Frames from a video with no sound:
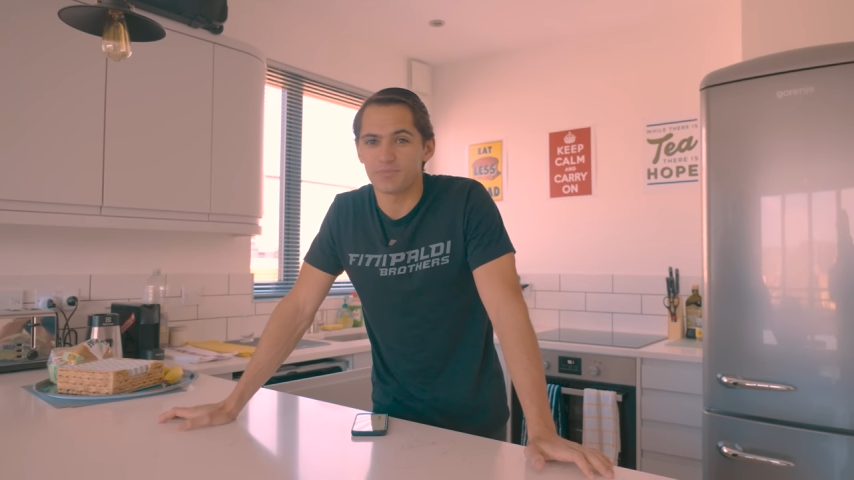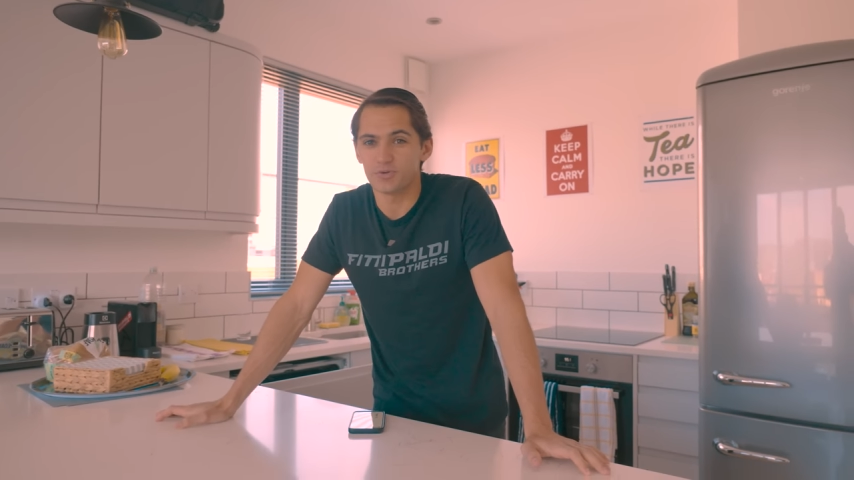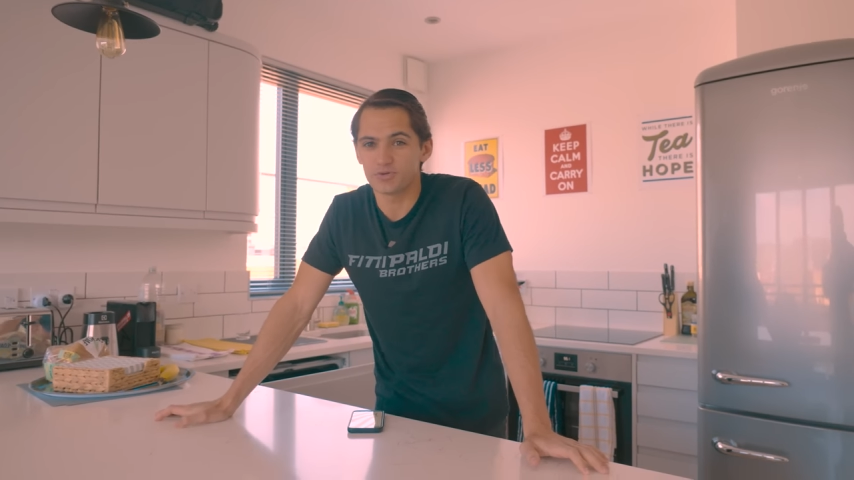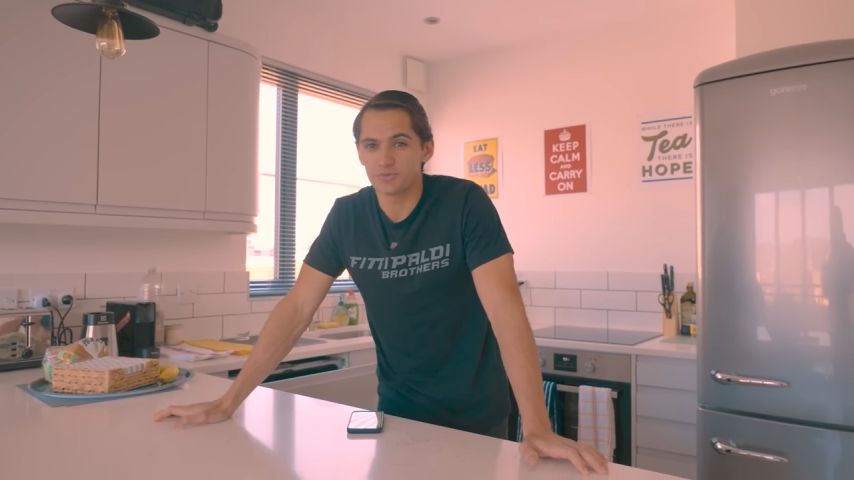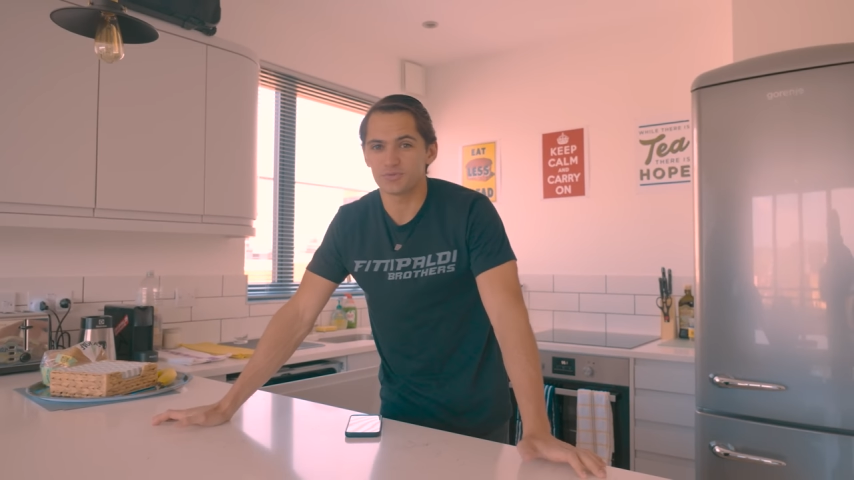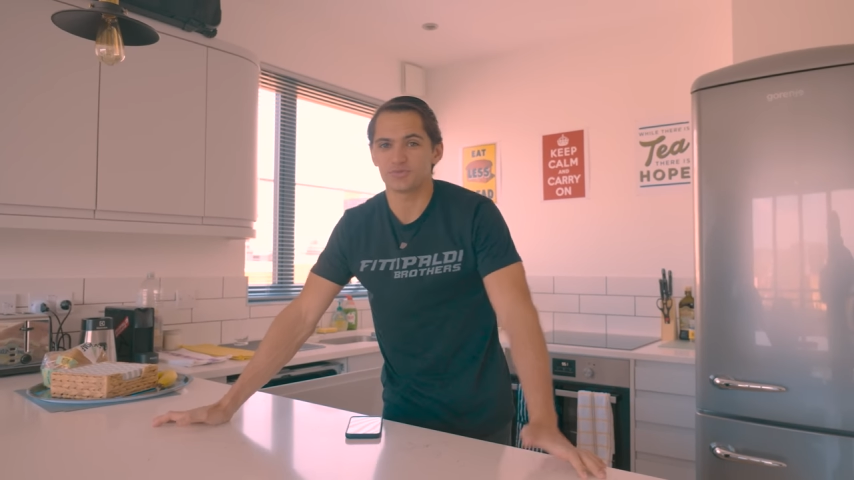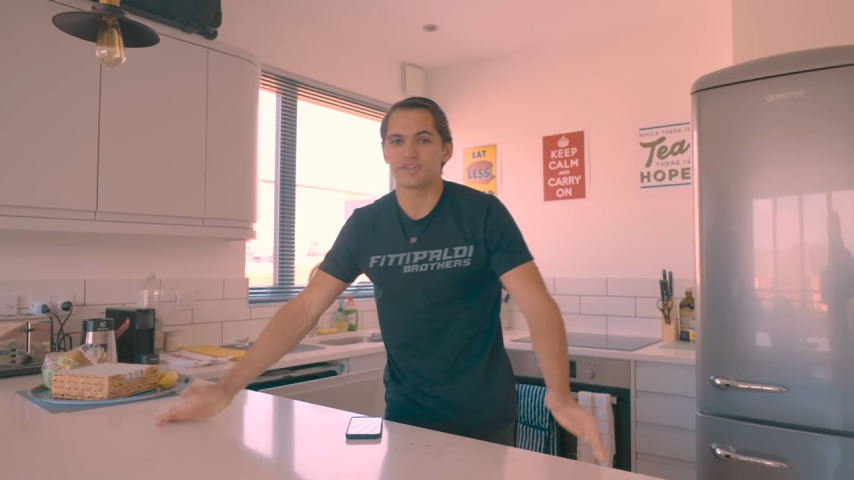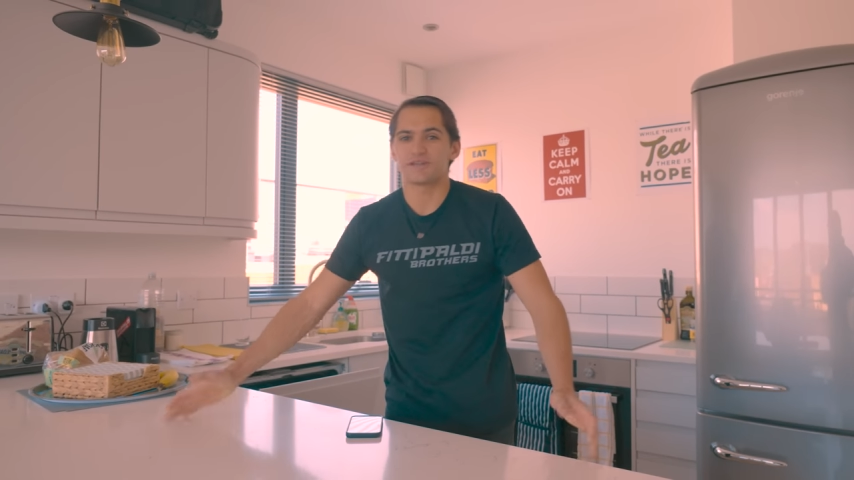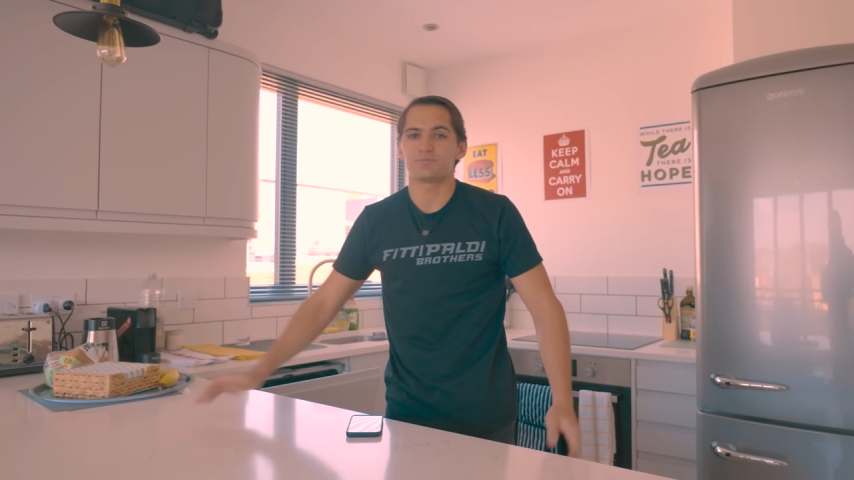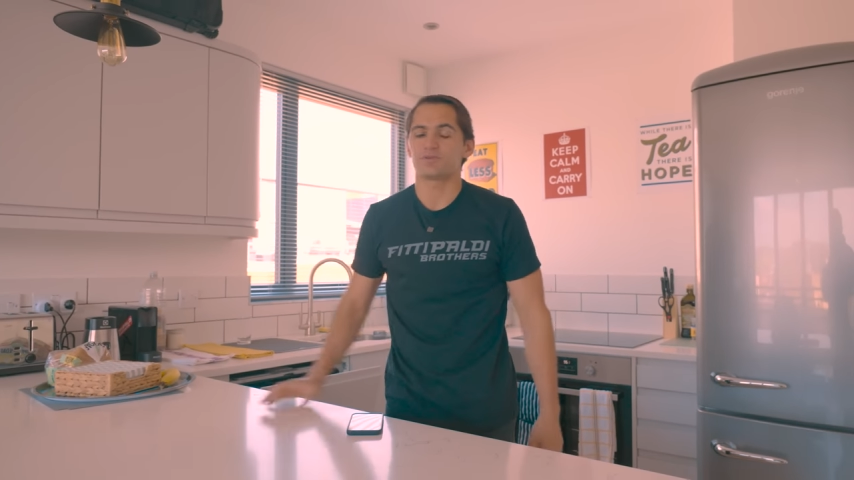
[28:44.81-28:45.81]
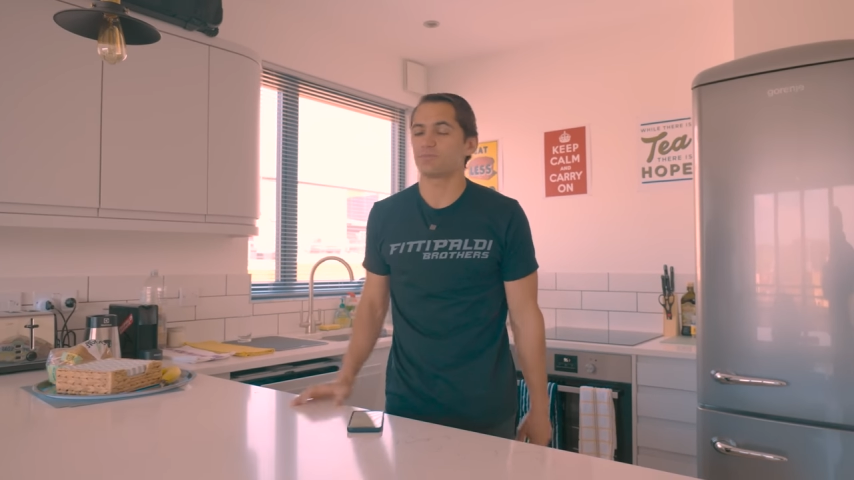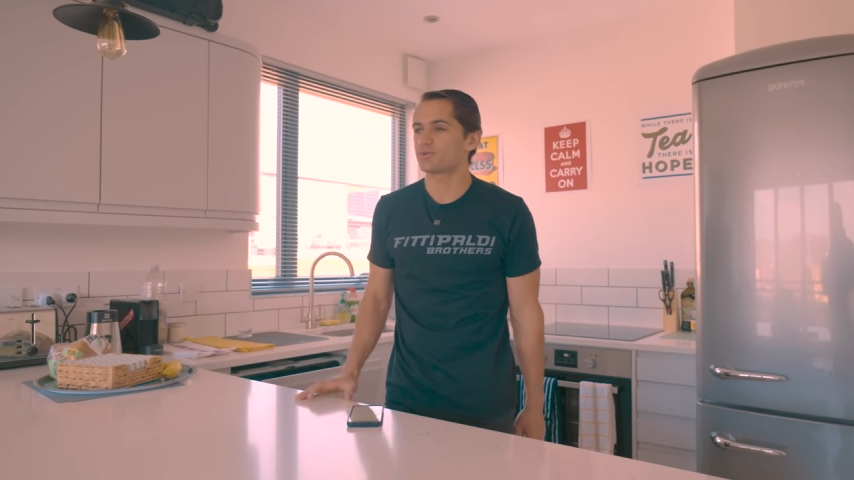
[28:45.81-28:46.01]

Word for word: muito, muito tempo. E por